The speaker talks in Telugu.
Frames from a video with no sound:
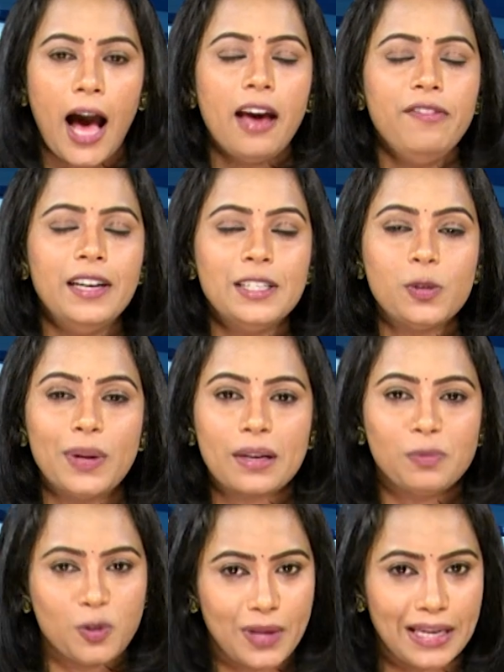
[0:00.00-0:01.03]
హాయ్ ఫ్రెండ్స్
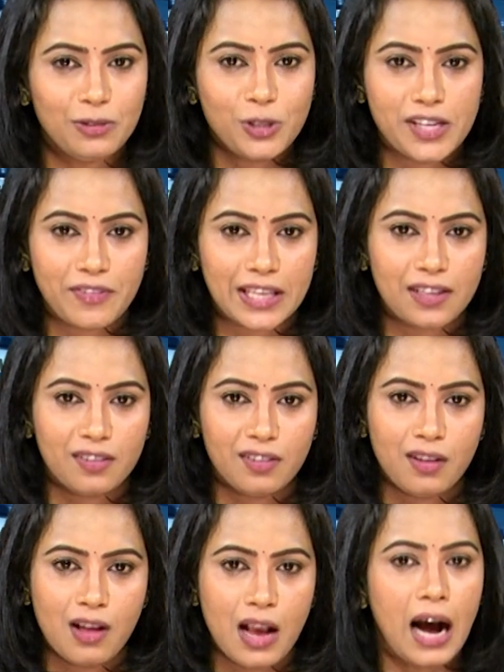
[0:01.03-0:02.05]
వెల్కమ్ టు ఎలవ్ టీవీ
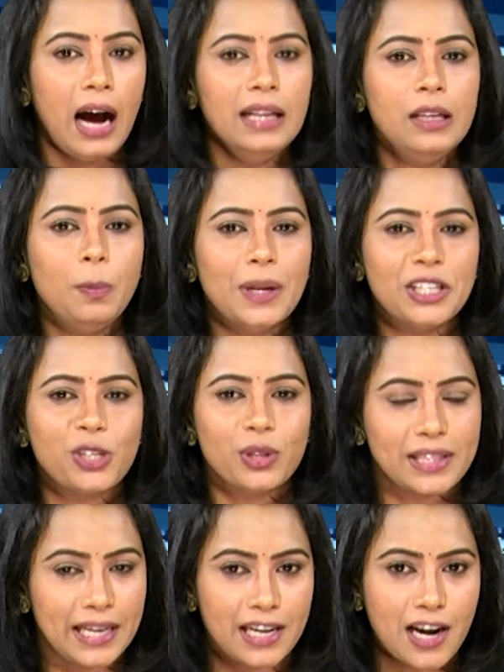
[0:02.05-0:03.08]
ఆంధ్రప్రదేశ్
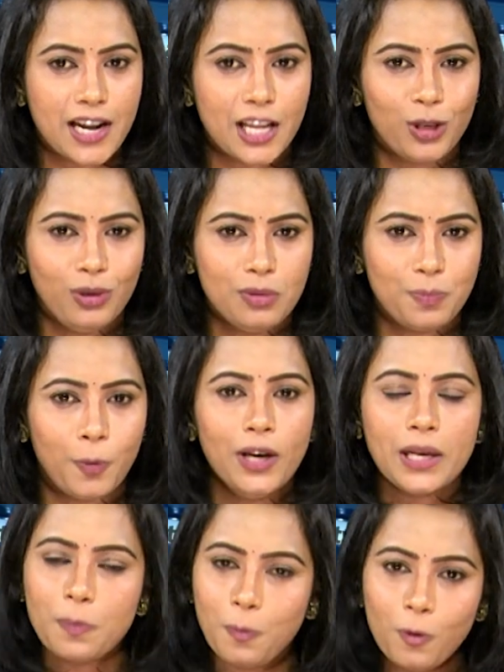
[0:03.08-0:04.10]
తెలంగాణలో
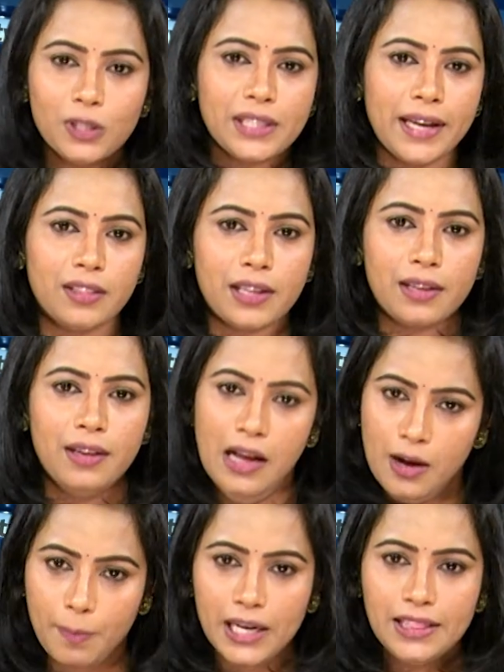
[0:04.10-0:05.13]
పోలింగ్ పూర్తయింది
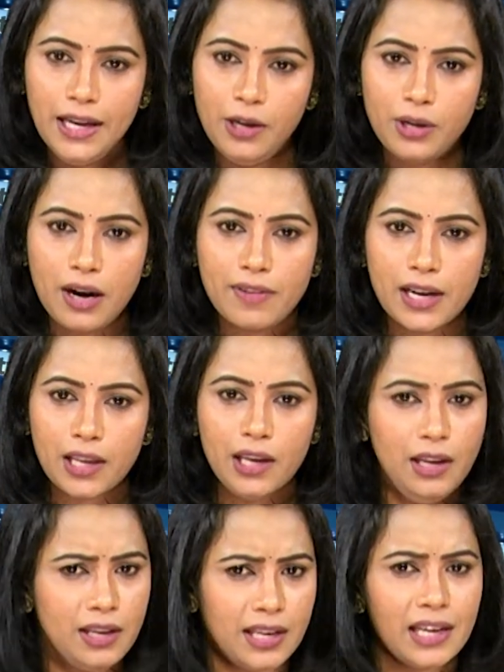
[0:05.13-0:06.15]
ఫలితాలు రావడానికి
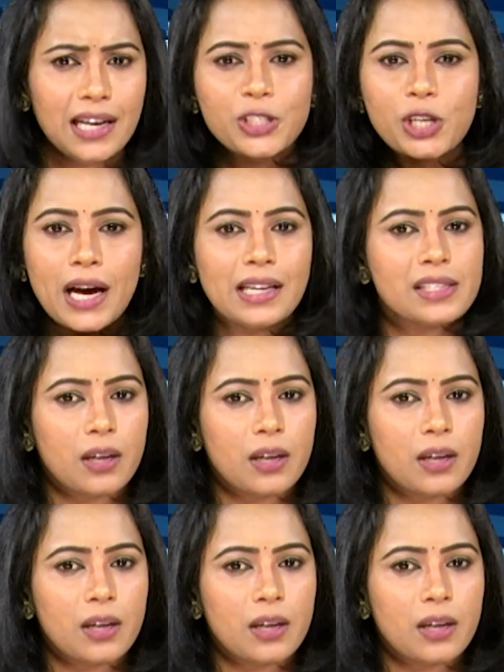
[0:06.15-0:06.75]
ఇంకా చాలా